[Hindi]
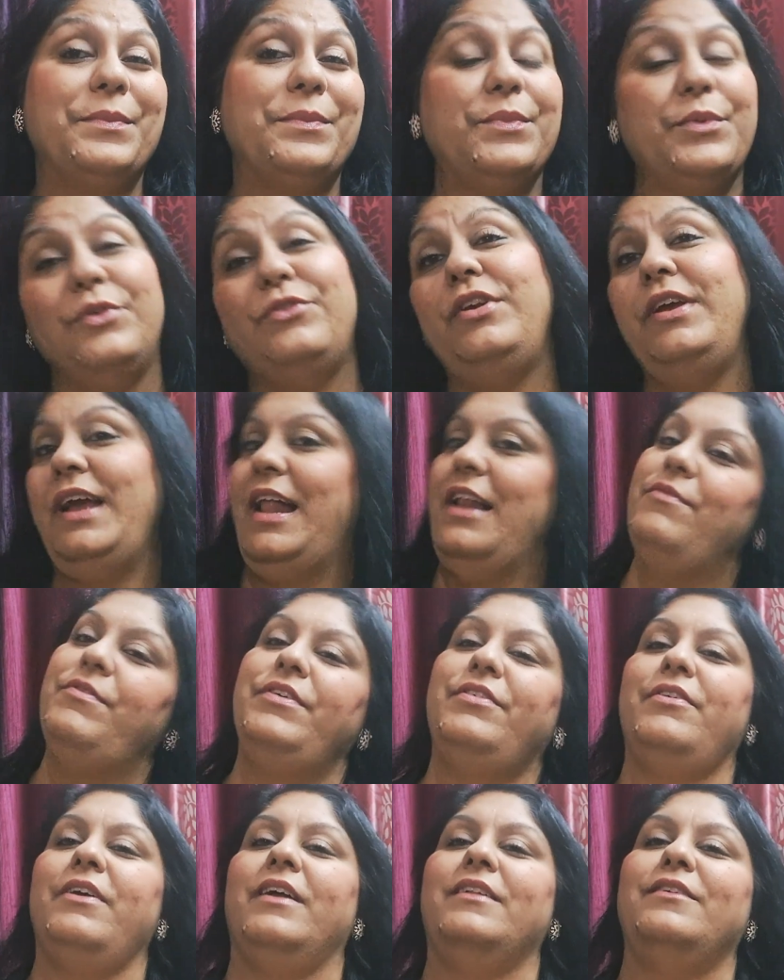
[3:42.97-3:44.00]
मुझे
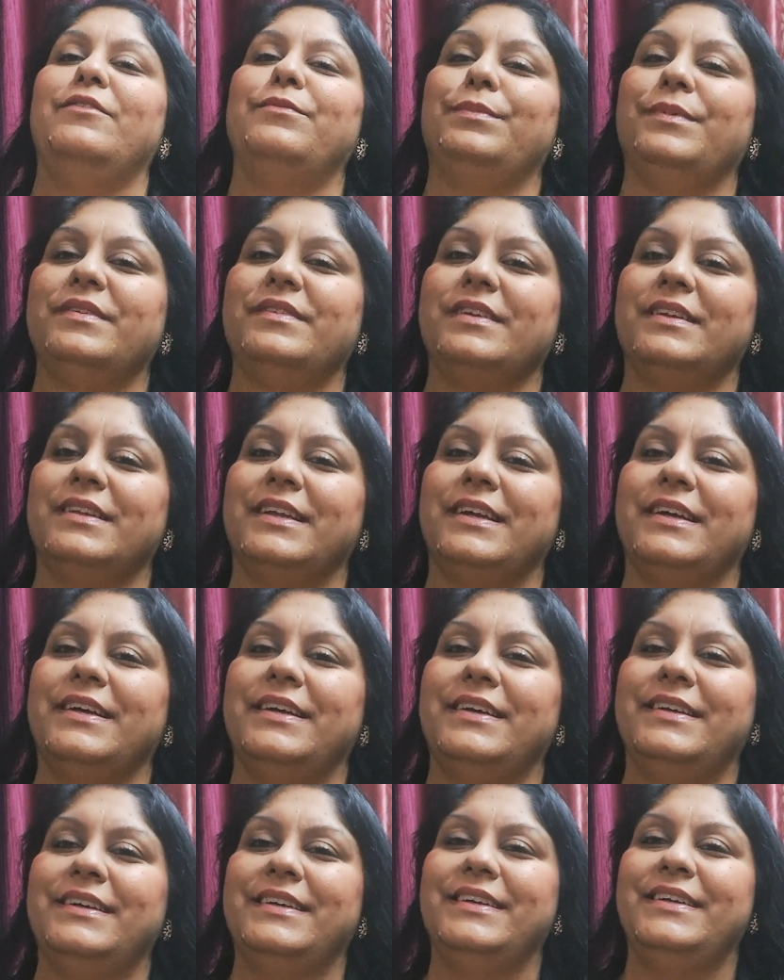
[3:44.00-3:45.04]
अल्पेश यादव पसंद है
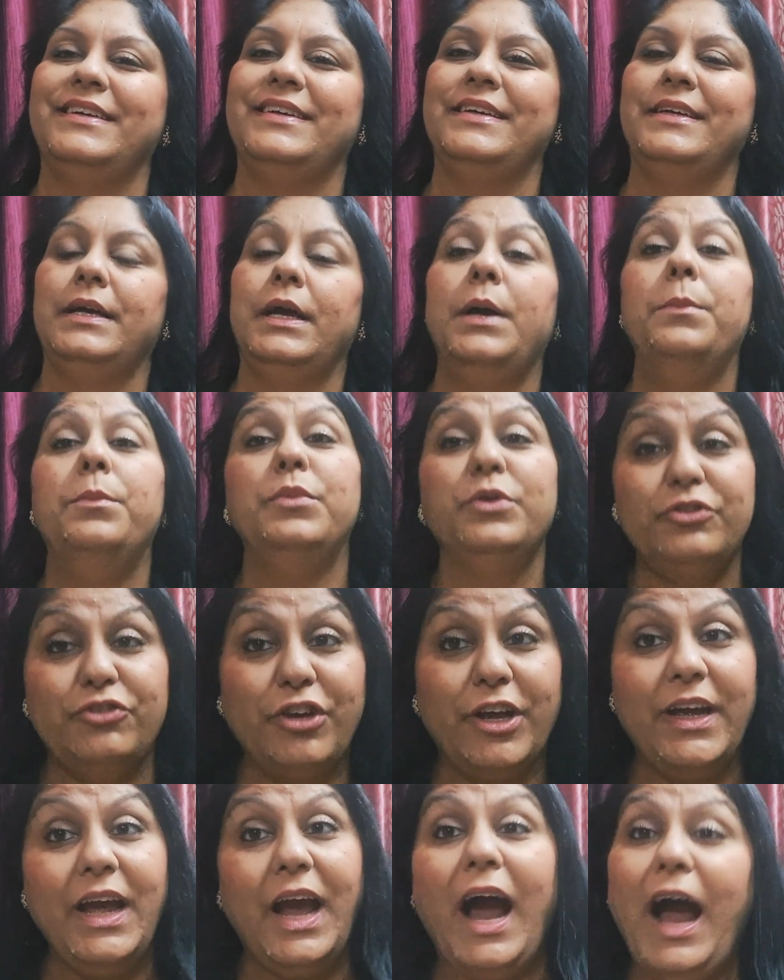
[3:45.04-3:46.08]

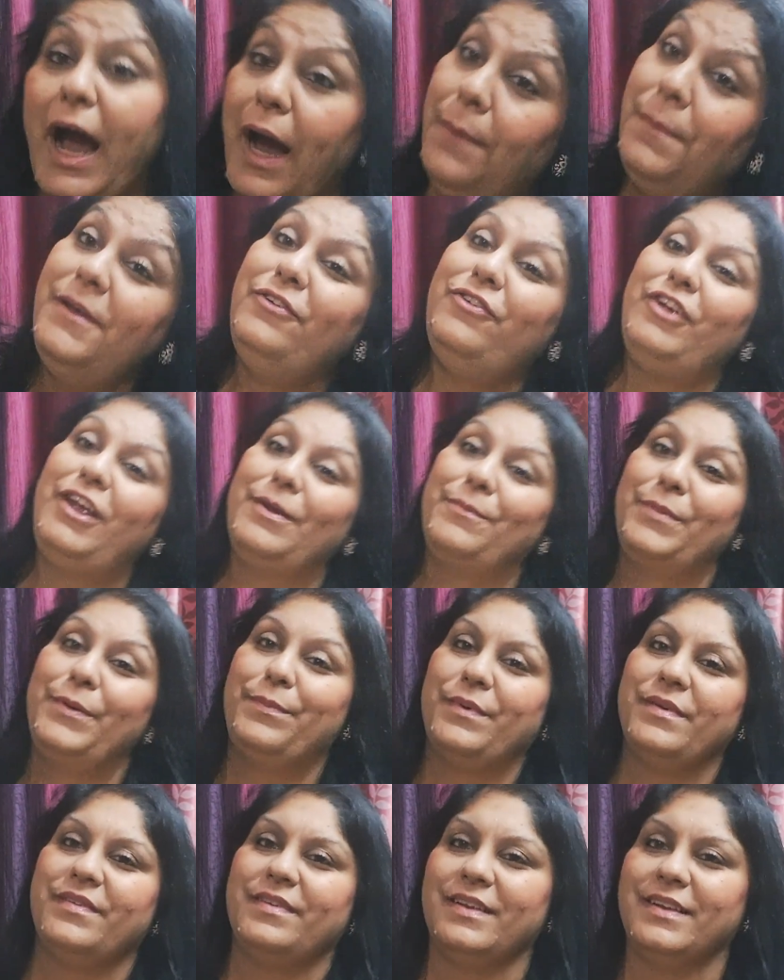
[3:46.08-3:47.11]
मुझे अभिषेक भी
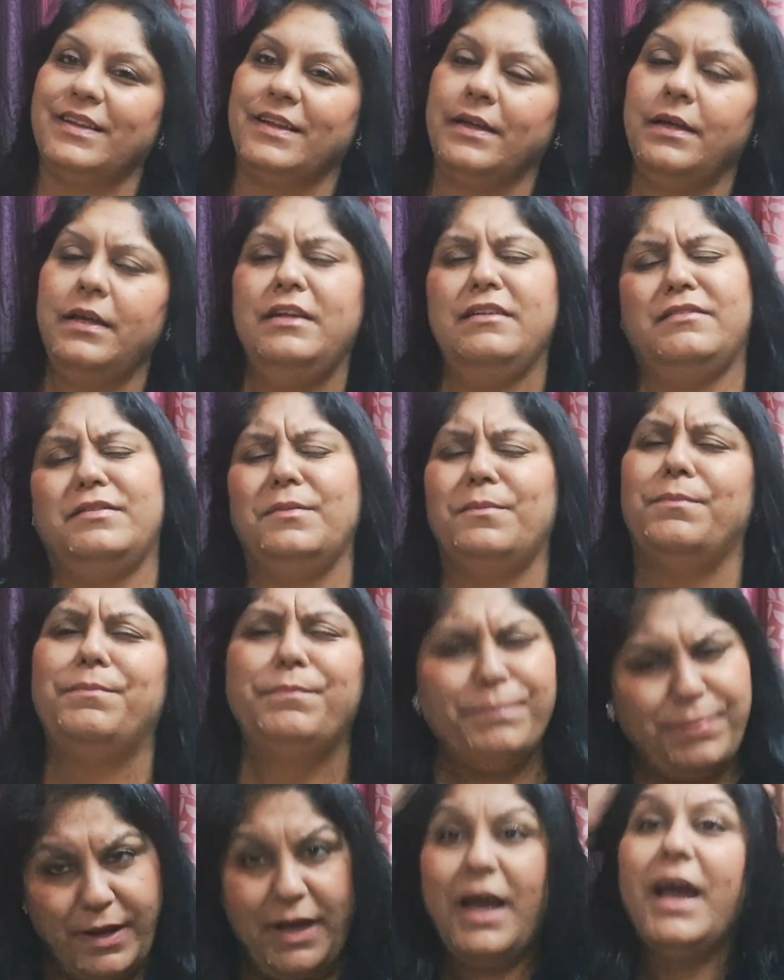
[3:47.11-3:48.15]
पसंद है इट्स अ
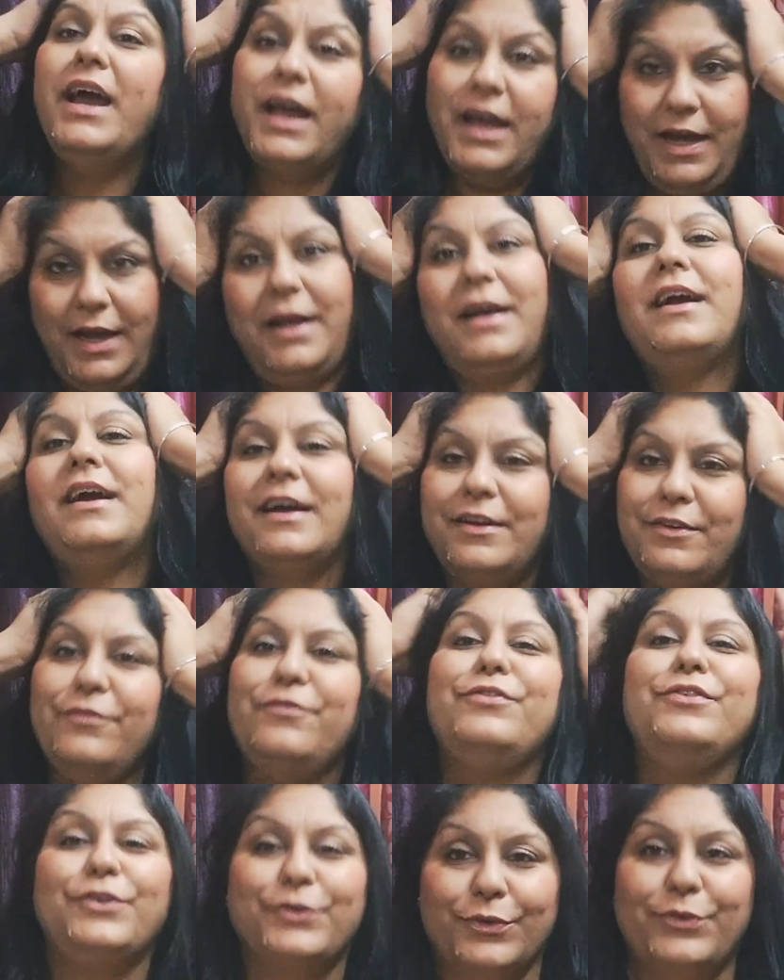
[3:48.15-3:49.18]
बिग
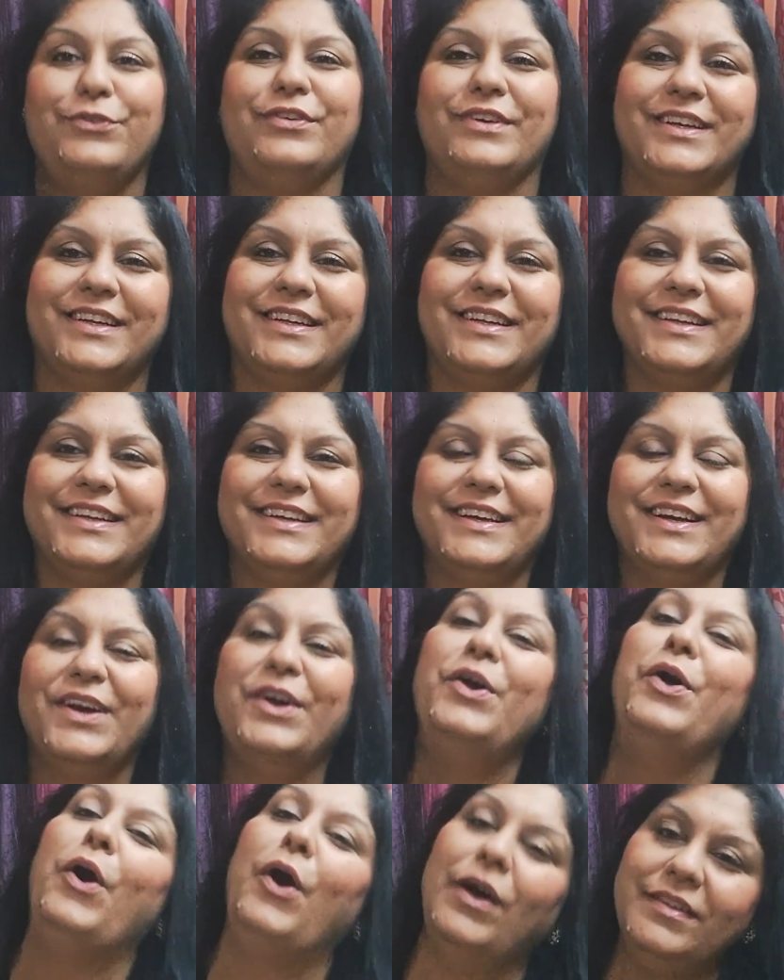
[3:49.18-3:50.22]
कन्फ्यूजन
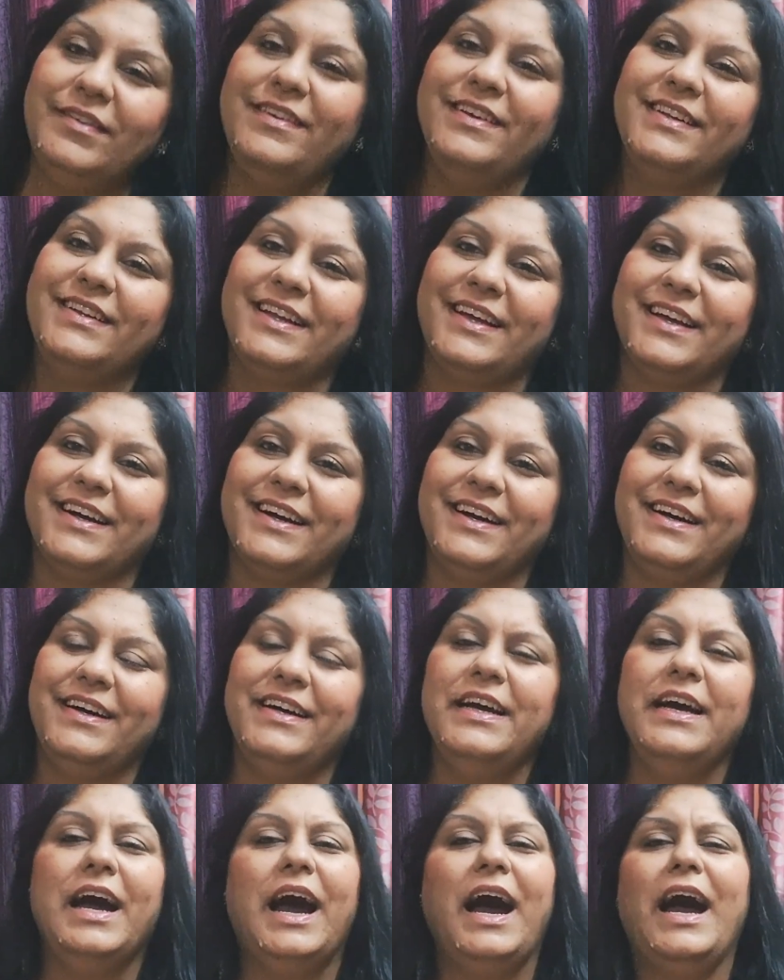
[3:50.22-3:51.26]
कौन जीतेगा
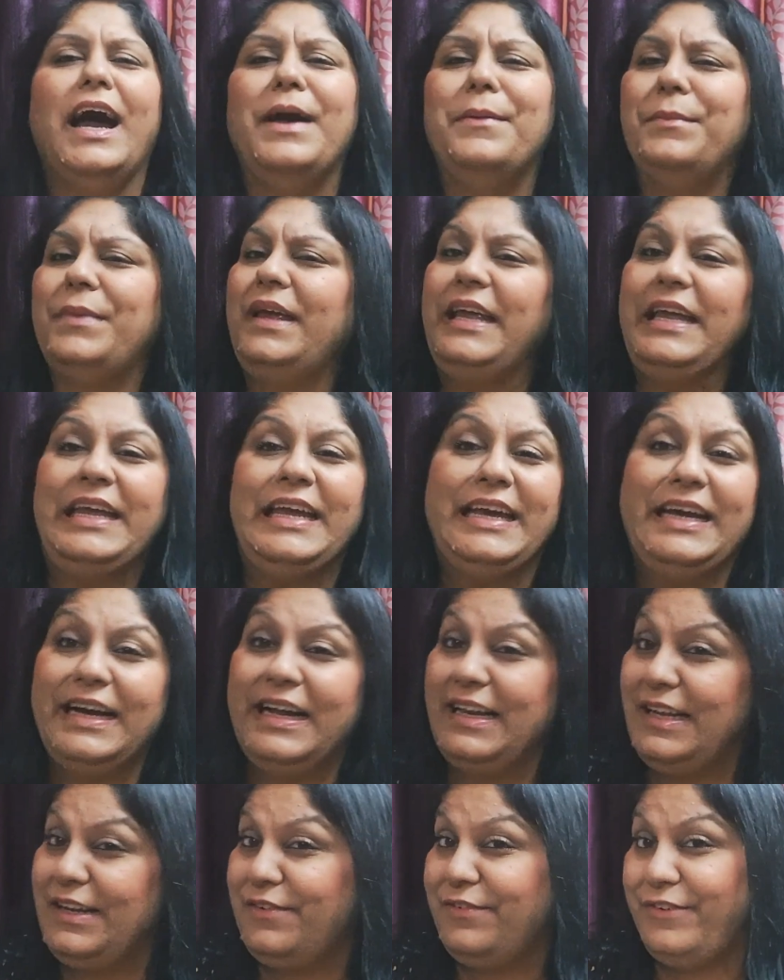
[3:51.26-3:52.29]
आई एम
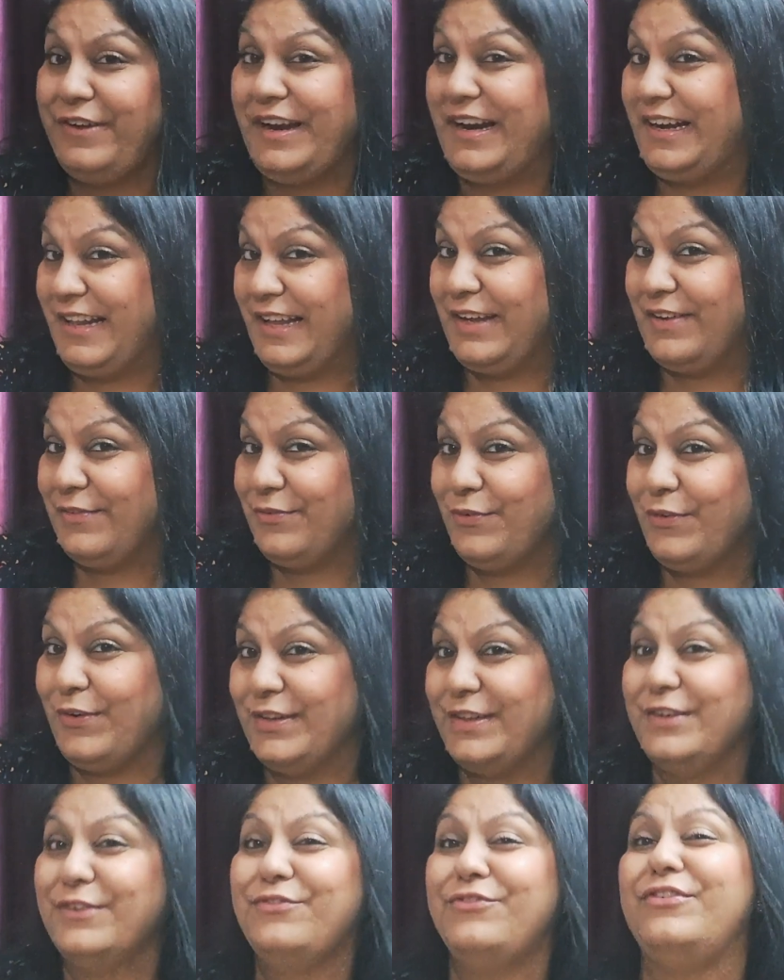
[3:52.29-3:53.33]
ईगरली वेटिंग
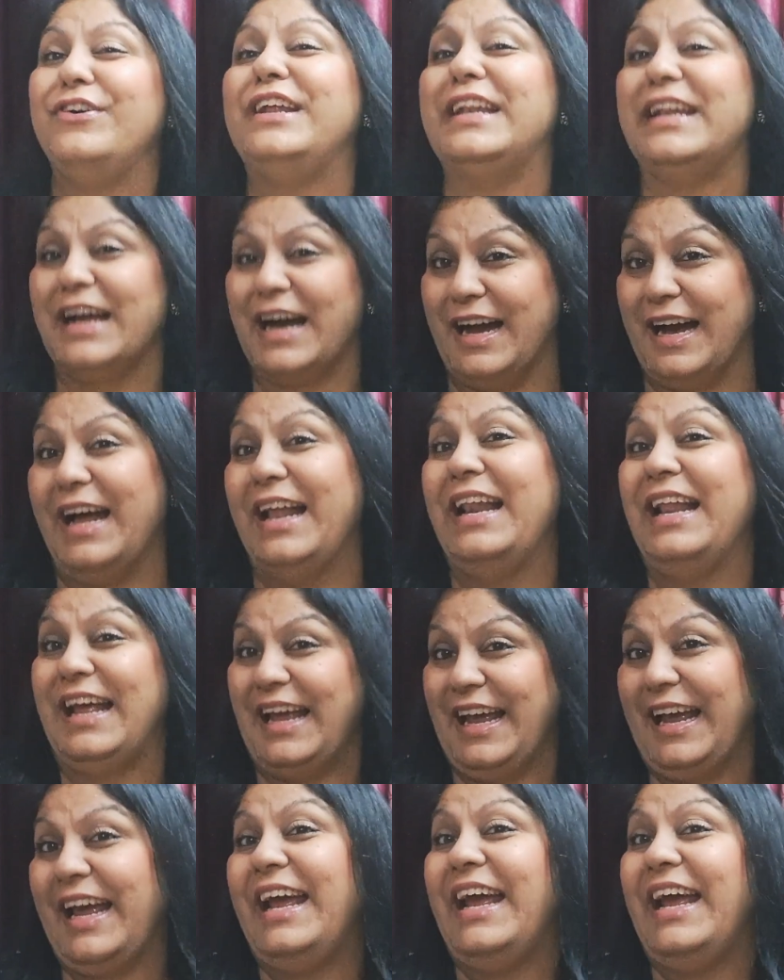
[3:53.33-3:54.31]
फॉर द फिनाले